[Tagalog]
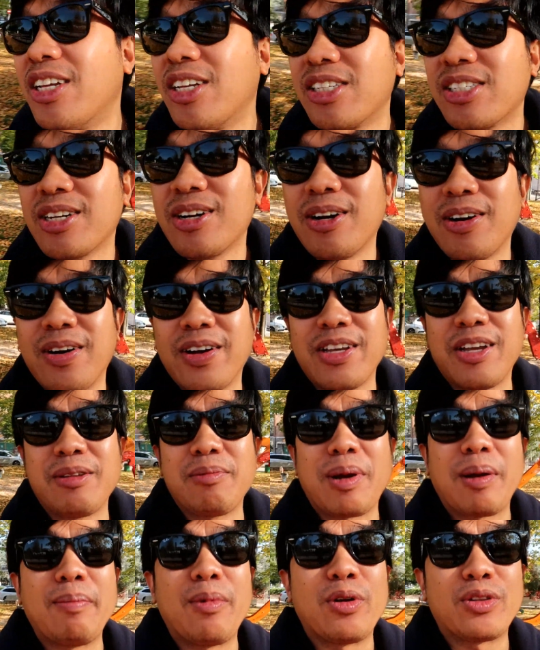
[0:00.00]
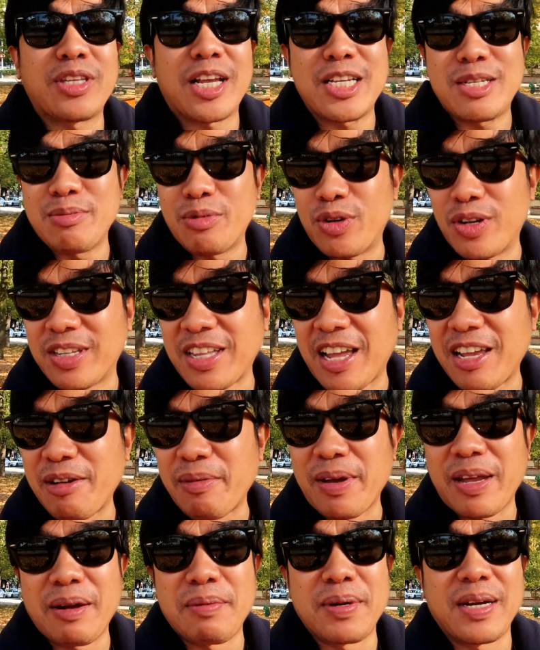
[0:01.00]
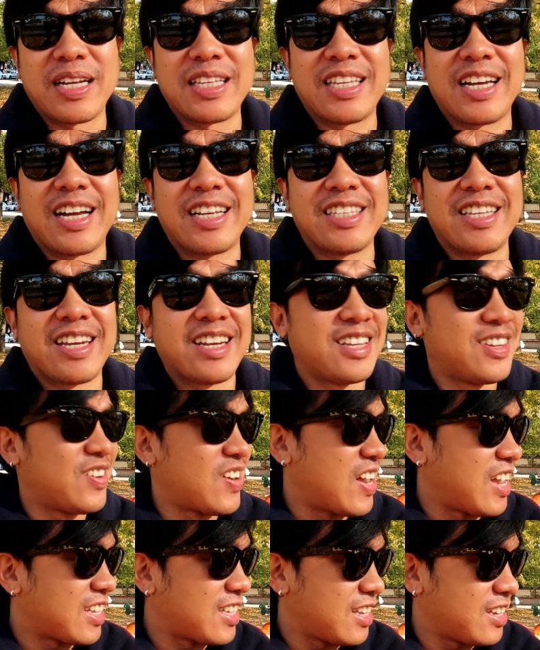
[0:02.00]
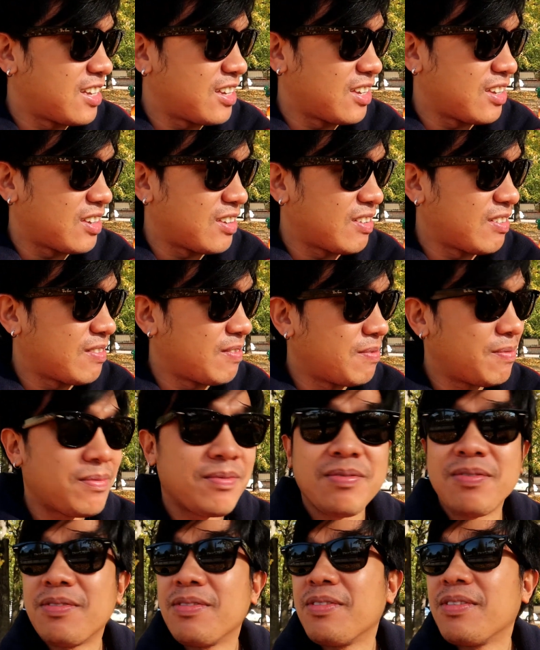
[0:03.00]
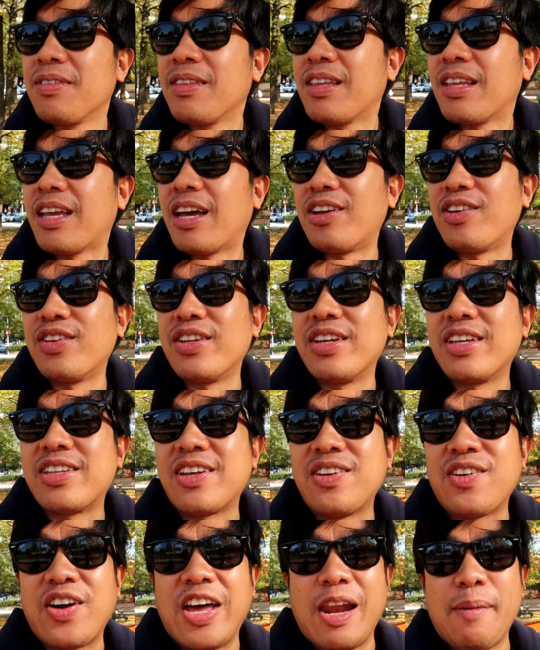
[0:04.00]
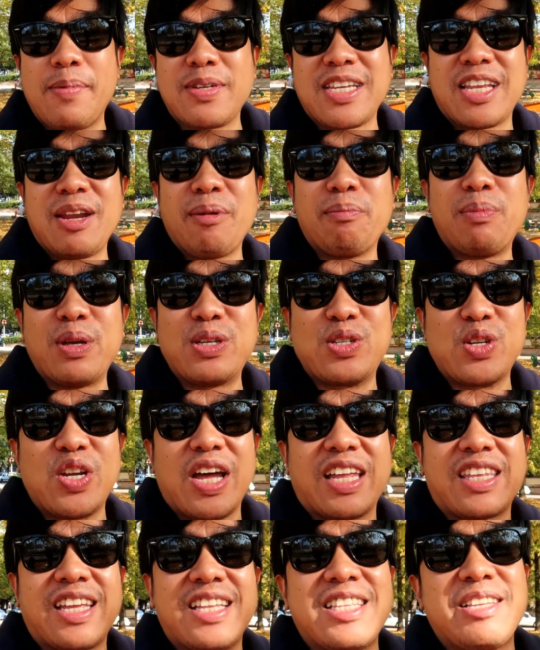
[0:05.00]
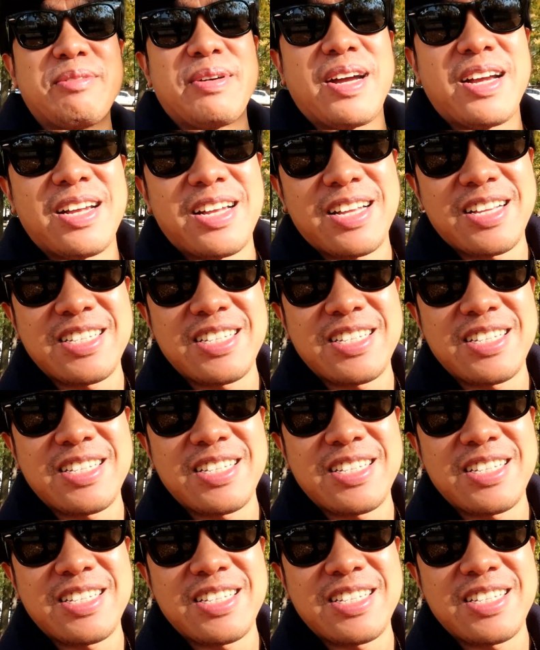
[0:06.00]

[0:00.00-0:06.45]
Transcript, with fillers: So, ayun, mag-montage muna tayo para maganda-ganda rin yung ating ano dito, yung kalabasan ng video natin, 'di ba?